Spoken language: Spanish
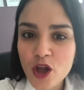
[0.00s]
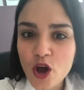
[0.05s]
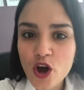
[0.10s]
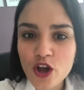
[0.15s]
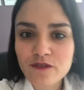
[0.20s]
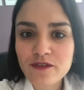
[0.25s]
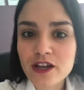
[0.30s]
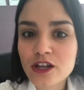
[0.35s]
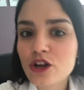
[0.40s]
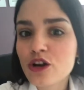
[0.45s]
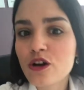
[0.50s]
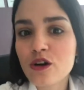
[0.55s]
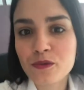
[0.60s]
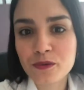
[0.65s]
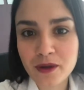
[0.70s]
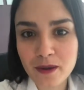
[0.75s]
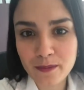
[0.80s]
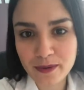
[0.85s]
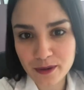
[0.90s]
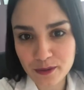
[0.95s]
Hoy vengo con
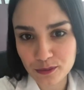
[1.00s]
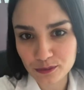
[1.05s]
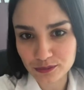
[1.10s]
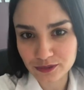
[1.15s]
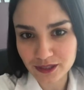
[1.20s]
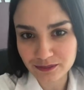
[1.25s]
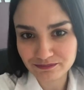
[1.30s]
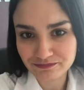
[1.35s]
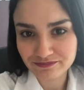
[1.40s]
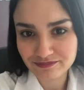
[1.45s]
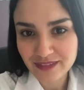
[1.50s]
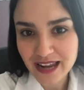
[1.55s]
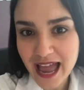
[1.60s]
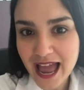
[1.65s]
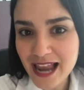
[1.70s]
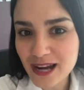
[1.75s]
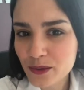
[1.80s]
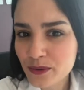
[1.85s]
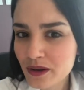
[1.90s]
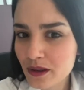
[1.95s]
una pregunta.
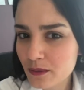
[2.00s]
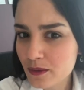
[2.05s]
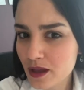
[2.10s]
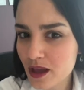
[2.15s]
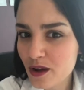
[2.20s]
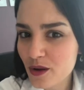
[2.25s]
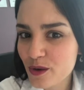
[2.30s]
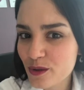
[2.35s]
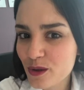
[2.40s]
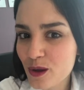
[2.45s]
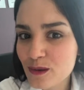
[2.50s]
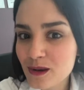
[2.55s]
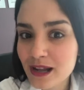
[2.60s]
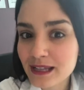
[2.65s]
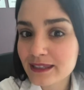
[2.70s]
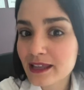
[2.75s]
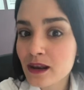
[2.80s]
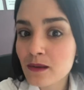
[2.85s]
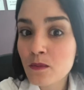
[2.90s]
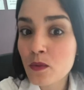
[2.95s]
¿Alguna vez han oído hablar
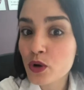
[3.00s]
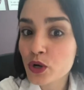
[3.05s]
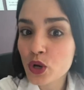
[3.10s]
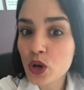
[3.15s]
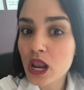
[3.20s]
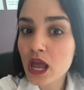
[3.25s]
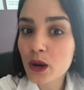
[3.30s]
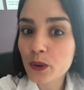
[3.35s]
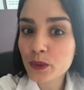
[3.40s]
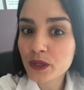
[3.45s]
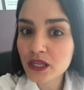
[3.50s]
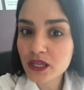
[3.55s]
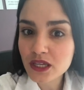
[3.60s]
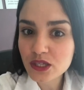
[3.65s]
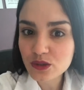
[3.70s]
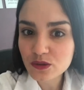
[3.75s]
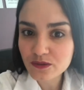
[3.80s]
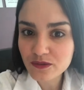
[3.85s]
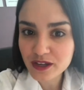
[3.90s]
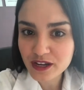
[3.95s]
del monolaurín y
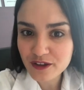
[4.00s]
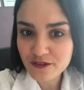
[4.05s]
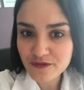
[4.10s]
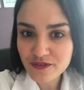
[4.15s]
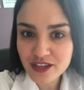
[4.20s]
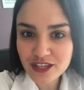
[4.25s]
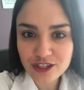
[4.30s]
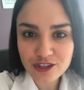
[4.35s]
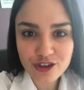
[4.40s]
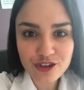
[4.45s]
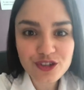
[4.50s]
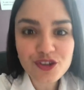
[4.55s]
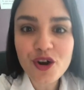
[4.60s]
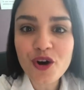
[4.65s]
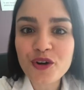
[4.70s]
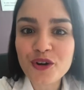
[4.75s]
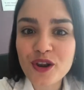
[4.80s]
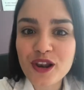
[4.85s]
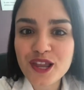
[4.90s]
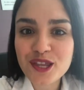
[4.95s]
sus beneficios
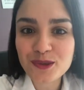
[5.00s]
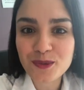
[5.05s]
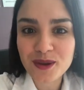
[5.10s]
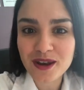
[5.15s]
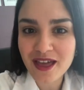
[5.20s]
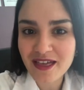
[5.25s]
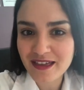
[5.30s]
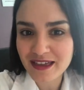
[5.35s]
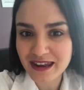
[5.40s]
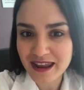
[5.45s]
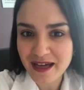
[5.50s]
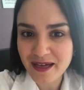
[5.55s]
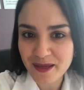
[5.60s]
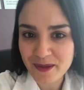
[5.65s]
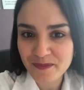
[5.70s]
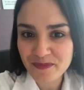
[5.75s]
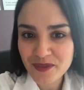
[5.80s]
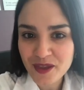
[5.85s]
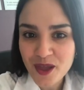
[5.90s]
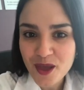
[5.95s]
o no les suena de nada?
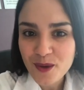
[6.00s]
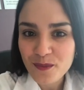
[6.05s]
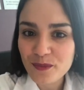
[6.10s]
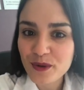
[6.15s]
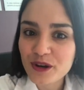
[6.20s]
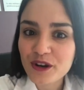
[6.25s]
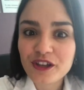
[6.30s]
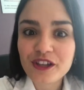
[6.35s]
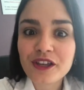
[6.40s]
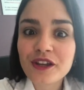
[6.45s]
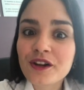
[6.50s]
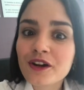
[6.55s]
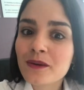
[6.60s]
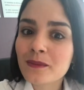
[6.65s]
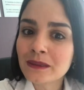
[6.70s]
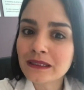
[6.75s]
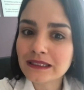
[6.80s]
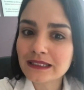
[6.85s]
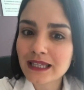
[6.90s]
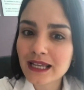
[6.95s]
Bueno, hoy quiero
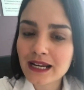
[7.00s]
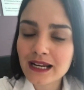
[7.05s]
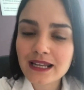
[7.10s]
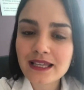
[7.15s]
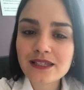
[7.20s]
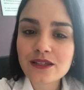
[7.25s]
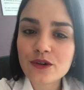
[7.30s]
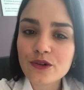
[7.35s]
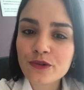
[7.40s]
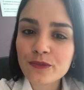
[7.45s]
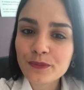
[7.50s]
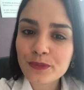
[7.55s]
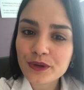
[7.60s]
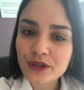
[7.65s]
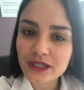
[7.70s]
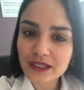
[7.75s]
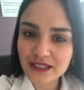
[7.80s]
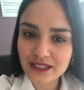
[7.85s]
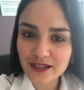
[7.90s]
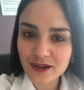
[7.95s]
comentarles un
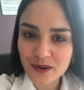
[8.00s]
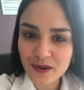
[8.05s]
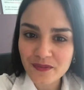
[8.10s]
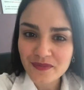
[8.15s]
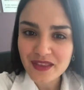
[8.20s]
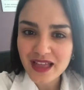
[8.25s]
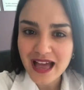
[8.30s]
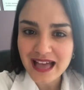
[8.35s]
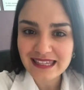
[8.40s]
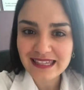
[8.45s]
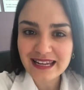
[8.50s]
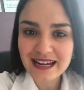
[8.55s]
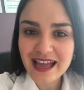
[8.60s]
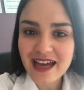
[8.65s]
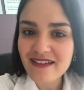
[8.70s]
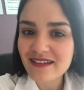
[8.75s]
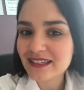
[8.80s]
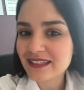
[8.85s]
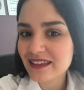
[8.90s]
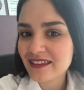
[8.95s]
poquitico
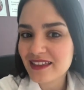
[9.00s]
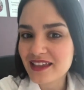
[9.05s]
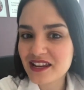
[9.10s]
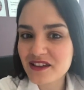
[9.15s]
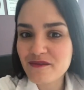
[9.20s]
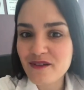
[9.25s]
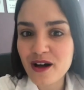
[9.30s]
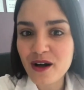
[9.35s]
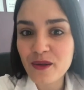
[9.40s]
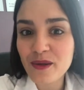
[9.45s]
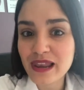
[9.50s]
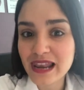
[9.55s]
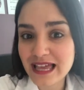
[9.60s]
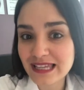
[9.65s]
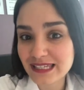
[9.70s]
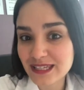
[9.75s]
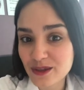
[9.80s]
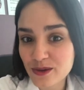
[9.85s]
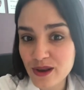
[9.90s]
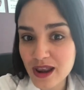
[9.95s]
acerca de este derivado del
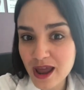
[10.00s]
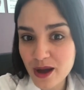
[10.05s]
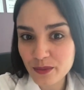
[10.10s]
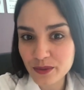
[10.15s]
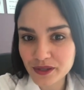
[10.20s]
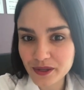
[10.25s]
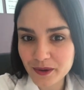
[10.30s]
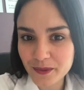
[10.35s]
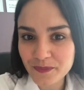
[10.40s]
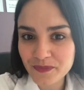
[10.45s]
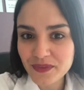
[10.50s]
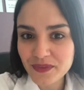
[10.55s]
ácido láurico.